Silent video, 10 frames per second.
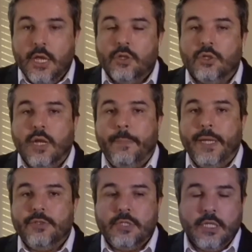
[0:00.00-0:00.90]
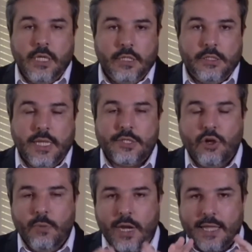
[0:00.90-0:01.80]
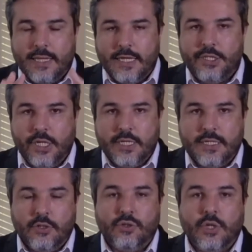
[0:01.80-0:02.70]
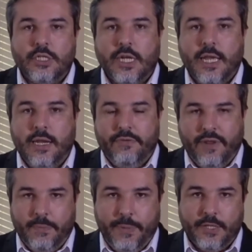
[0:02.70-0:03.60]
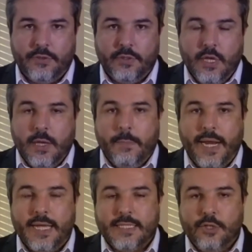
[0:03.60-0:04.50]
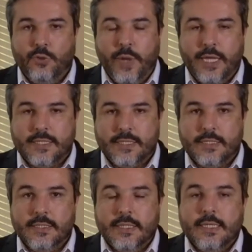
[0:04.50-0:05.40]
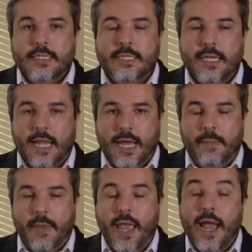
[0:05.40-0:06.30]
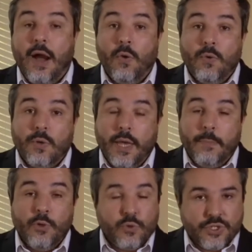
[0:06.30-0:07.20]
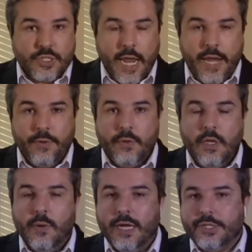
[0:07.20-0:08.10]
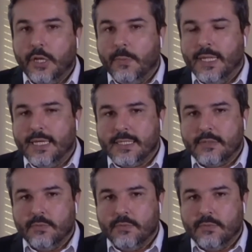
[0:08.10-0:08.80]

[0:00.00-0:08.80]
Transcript: Doutora Pet, é o seguinte, dá só uma olhada nas dicas da doutora Jaqueline Felipeto para essa doença de Lyme. É algo que é muito sério e eu acho que é uma das...